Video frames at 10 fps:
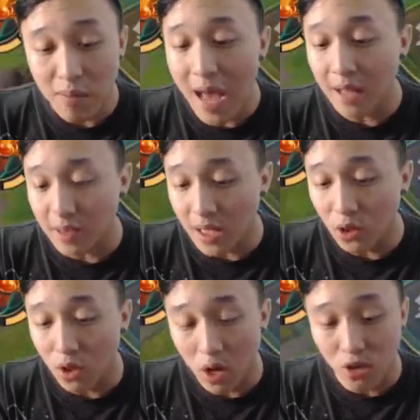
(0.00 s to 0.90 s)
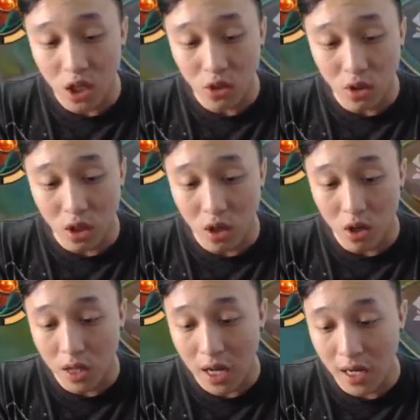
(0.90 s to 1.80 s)
mati itu harusnya itu
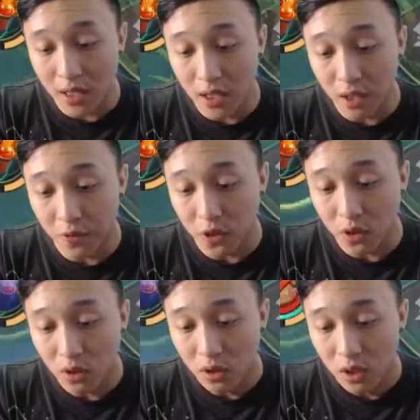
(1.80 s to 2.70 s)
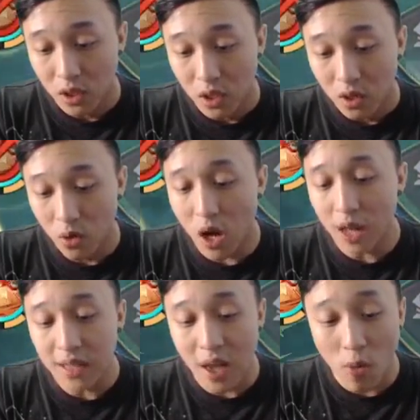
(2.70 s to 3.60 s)
kalau kagak di nerf itu.
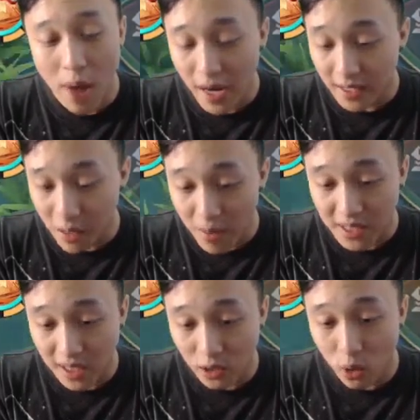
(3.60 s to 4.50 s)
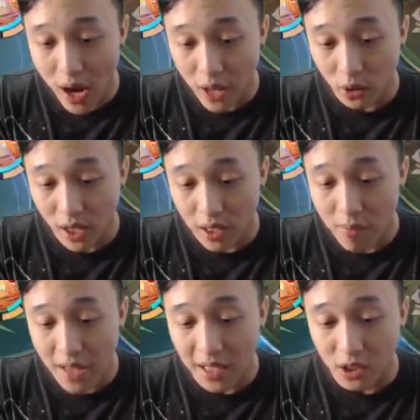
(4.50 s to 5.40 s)
Gua tahu banget damage skill 2 itu kayak
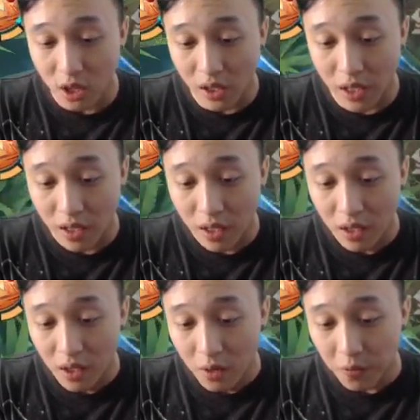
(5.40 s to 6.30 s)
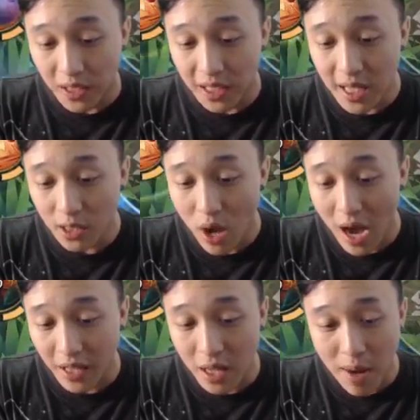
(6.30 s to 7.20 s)
gimana soalnya. Feelingnya tuh
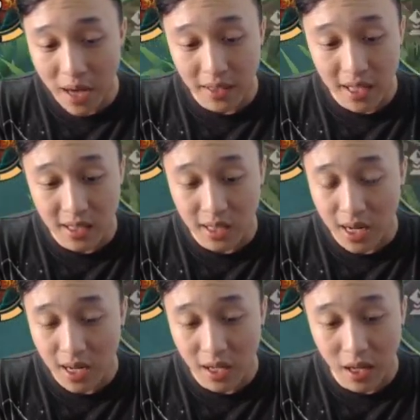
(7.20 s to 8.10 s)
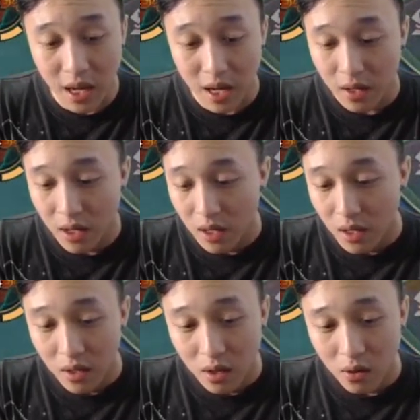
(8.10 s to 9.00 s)
ada banget dan sekarang kayak
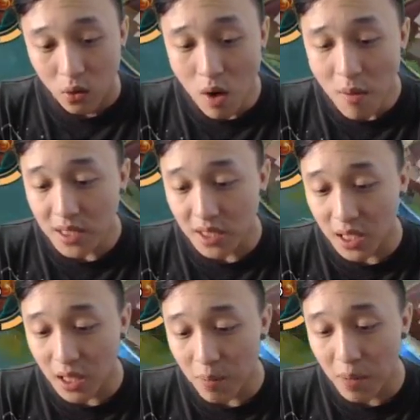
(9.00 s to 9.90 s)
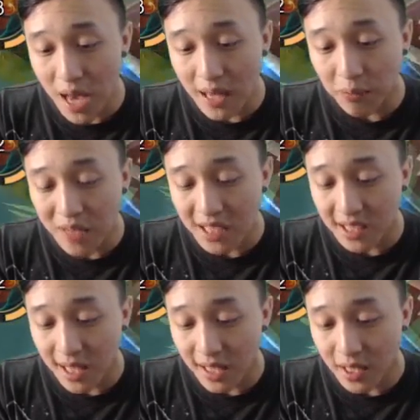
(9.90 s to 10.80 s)
gua masih
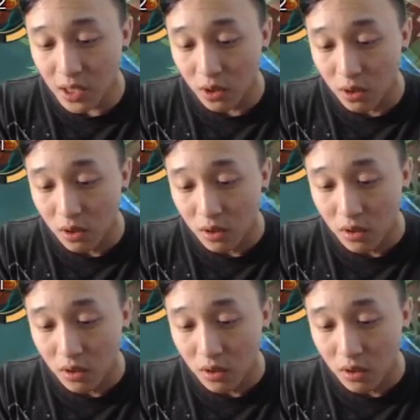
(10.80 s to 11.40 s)
beradaptasi lagi gitu loh.